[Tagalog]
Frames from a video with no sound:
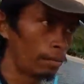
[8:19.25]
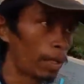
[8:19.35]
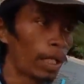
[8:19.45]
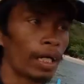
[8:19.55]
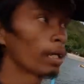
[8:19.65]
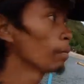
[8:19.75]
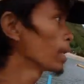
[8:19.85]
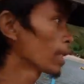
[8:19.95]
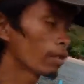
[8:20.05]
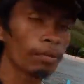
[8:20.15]
Baka
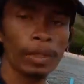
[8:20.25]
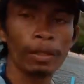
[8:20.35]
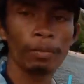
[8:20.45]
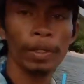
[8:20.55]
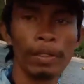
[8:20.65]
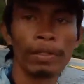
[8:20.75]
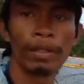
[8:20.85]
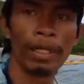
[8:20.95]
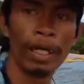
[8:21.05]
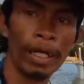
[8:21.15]
gabi tayo sa biyahe po.
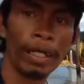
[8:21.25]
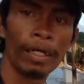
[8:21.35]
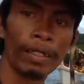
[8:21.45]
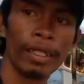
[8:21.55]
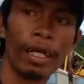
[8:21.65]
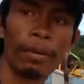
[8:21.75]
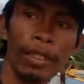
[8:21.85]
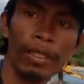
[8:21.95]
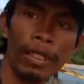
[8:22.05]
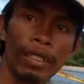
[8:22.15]
At
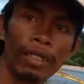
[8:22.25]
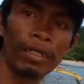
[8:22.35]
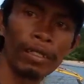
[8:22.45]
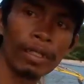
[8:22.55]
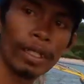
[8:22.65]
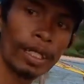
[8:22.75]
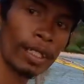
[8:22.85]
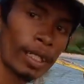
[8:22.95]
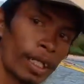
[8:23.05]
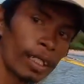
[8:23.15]
salamat po sa inyo
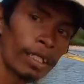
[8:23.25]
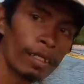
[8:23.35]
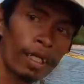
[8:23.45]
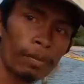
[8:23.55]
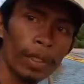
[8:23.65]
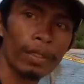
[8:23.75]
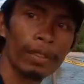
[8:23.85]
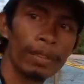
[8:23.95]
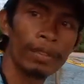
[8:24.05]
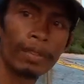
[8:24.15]
at hanggang dito na lang po.